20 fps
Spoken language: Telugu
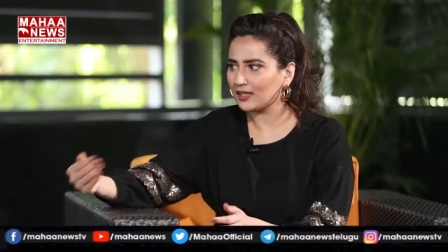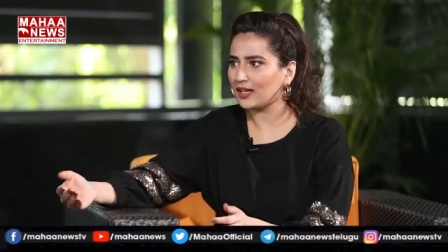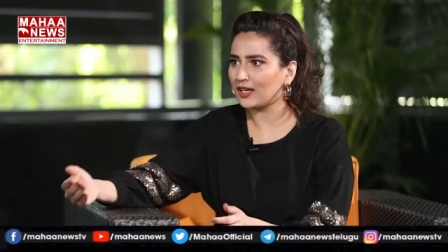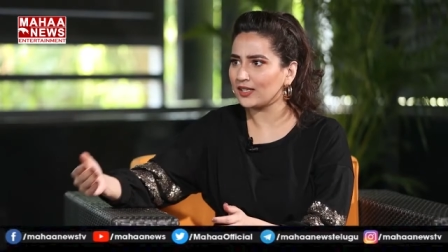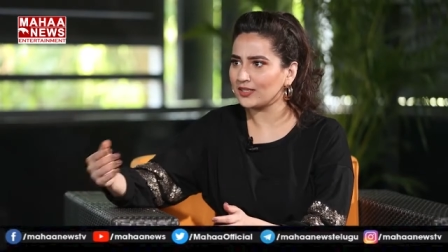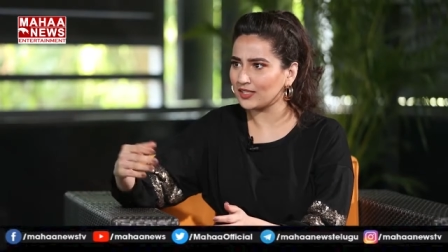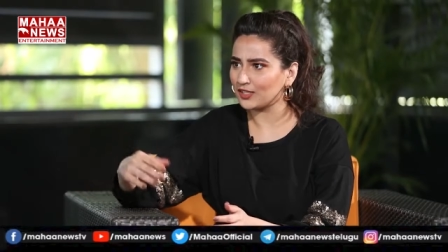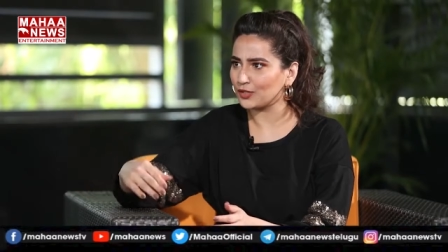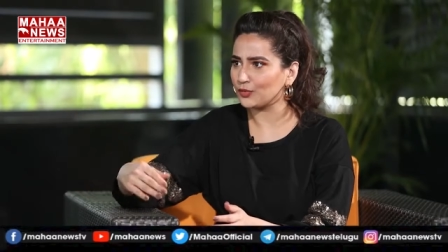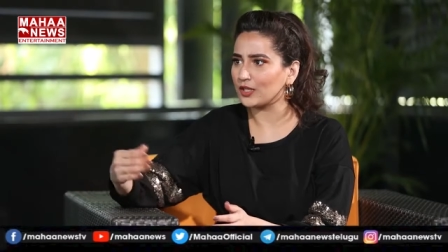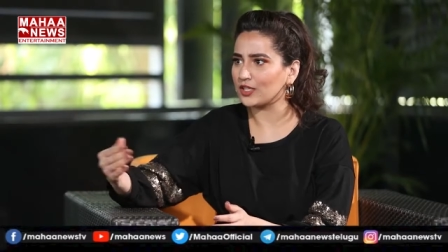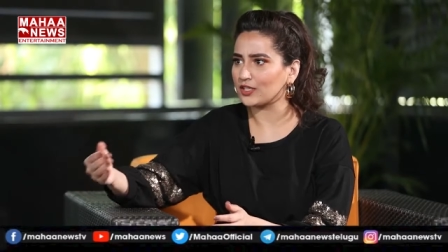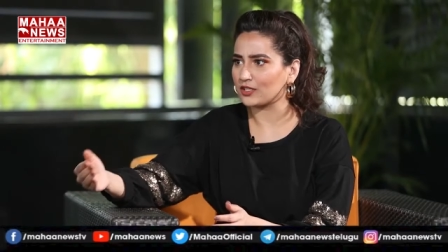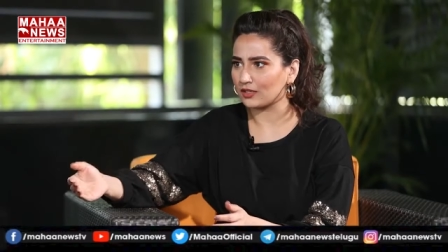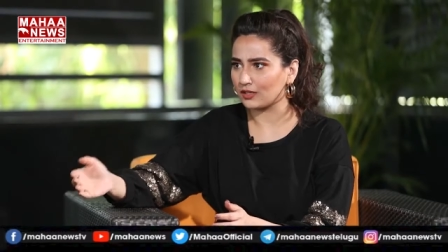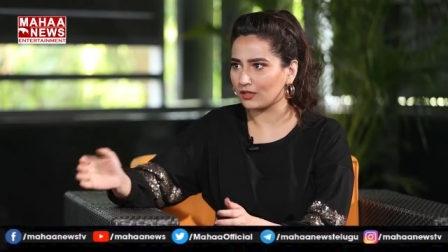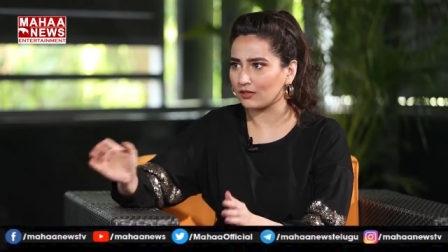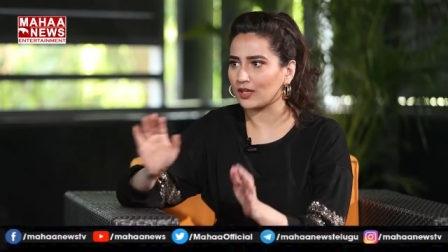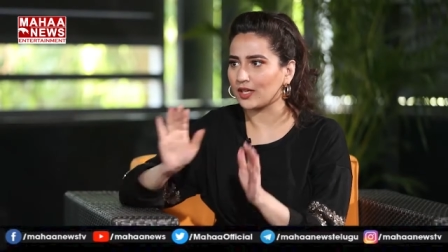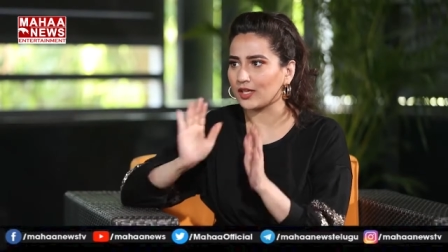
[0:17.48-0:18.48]
ఇలాంటి
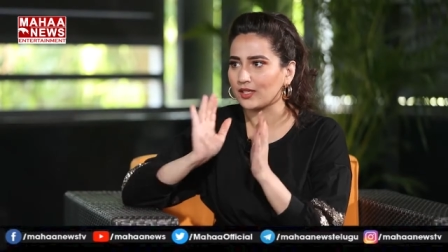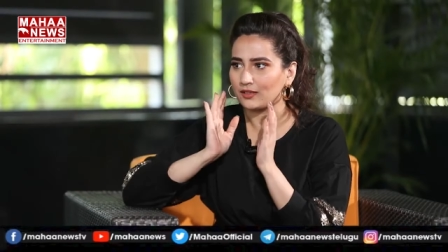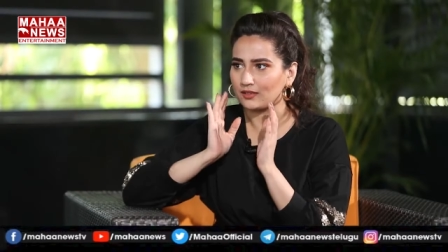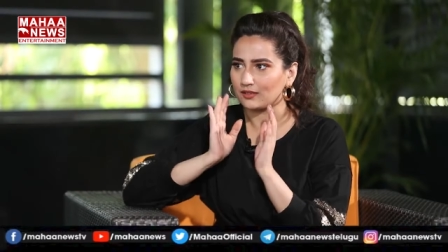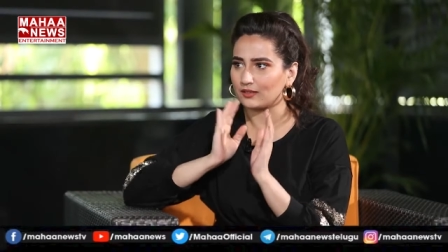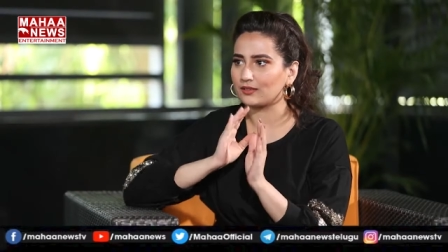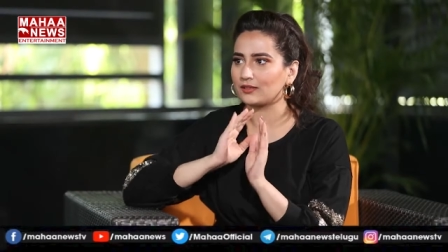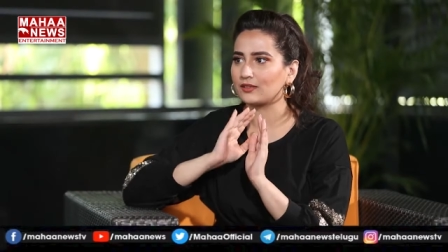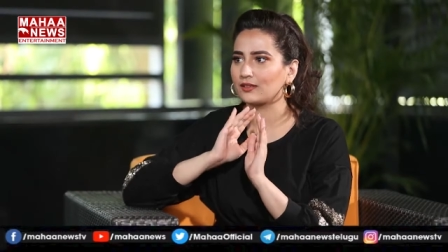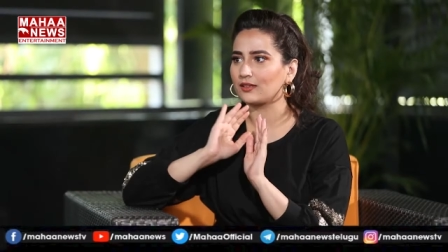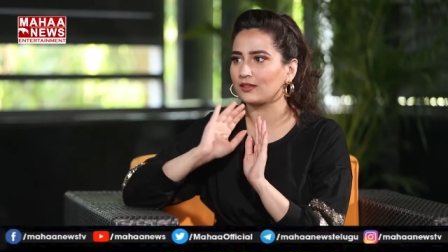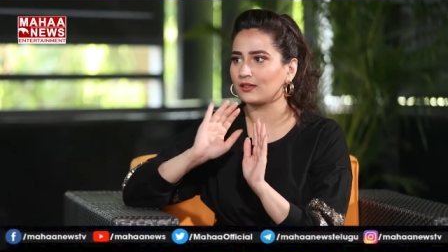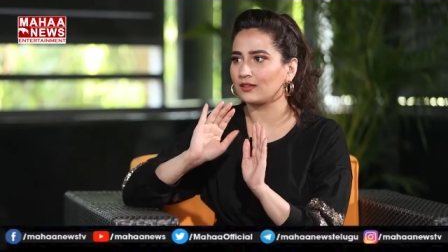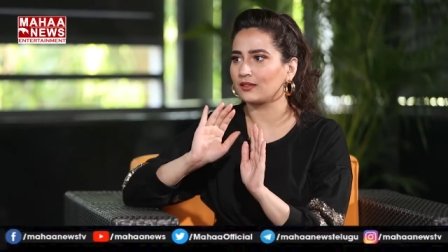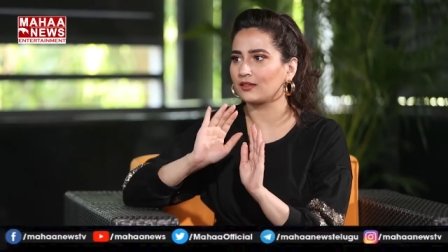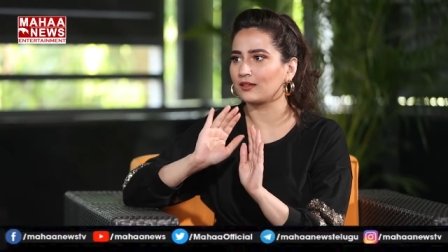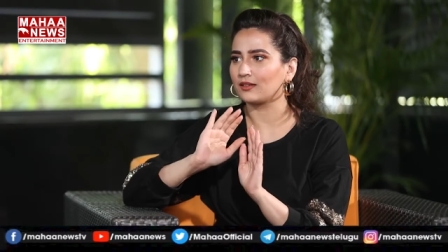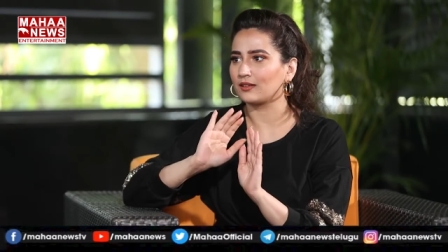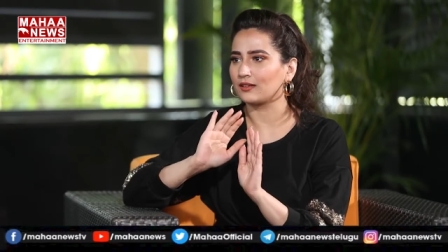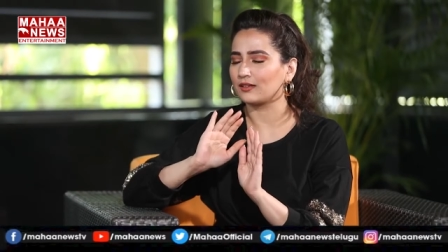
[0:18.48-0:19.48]
సిచ్యువేషన్లో లైక్
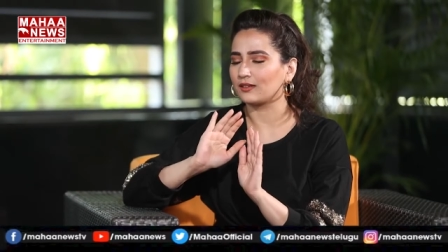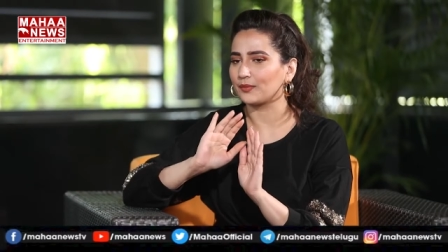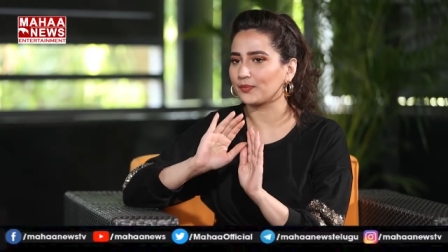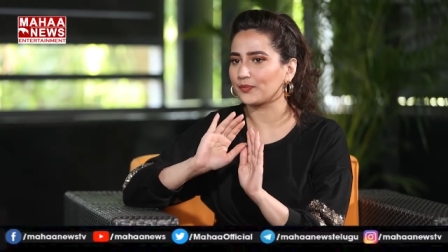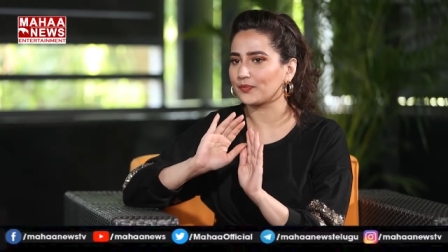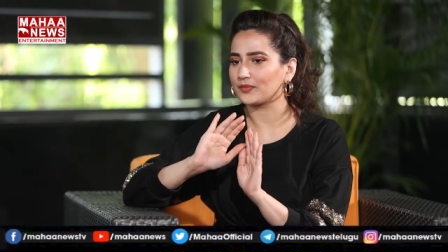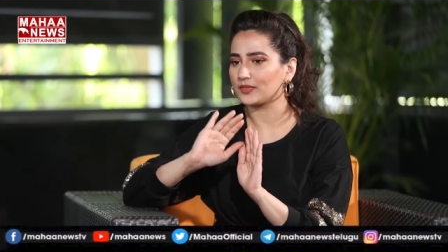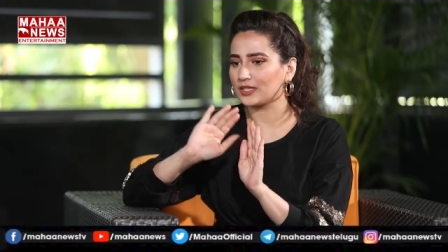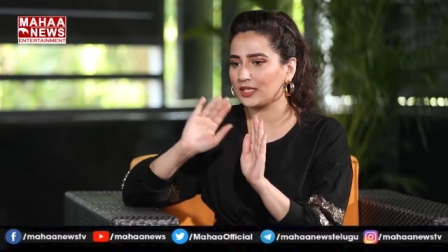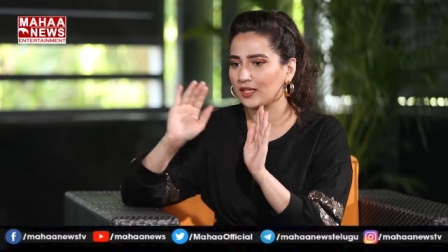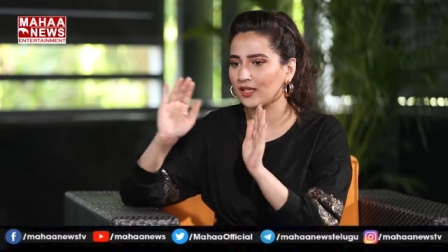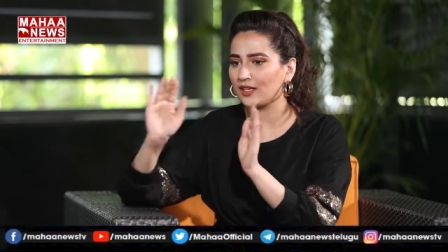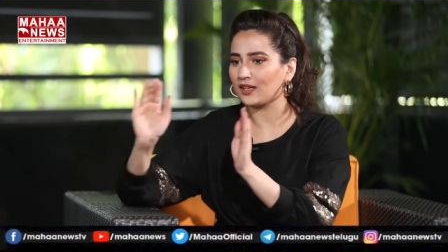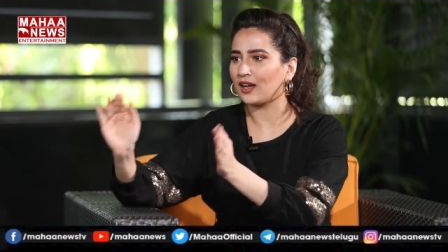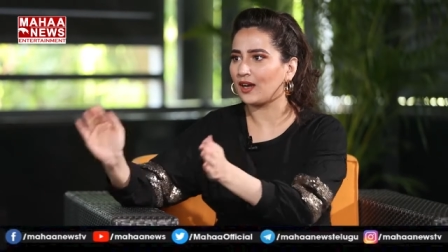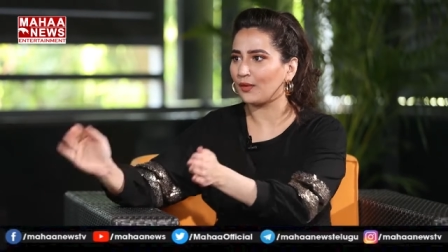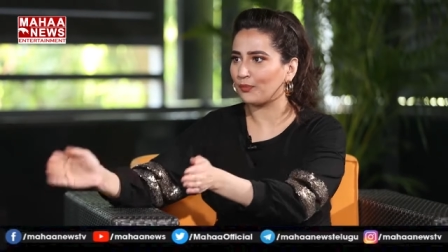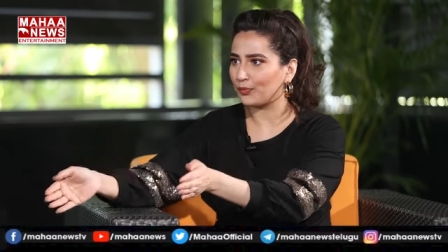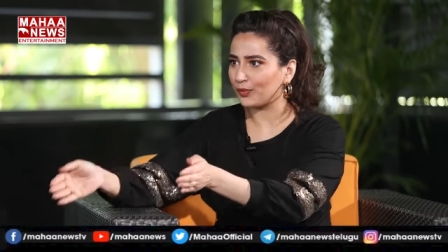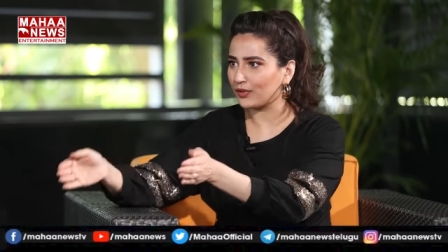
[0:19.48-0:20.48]
అంటే
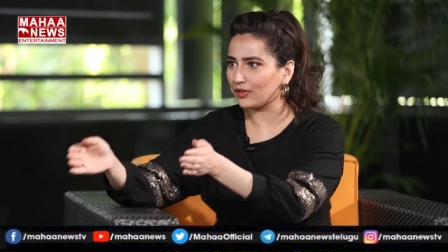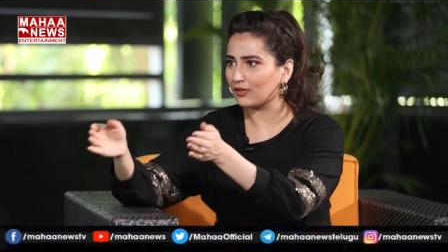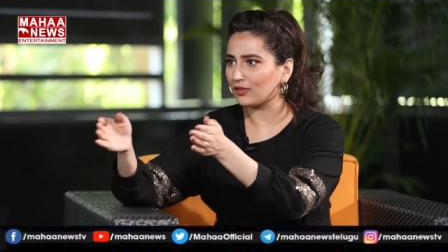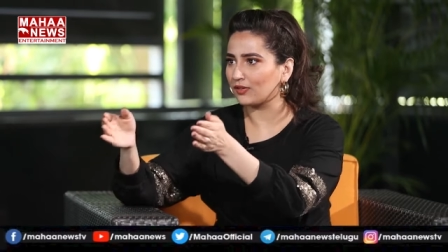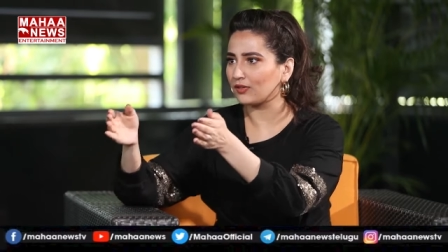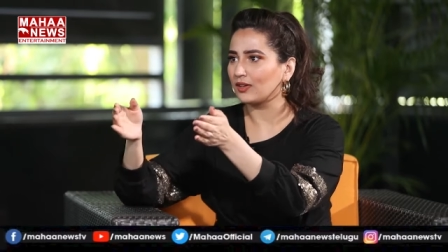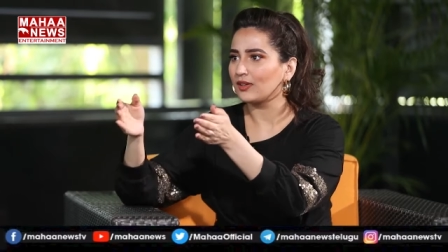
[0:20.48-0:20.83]
అప్పుడు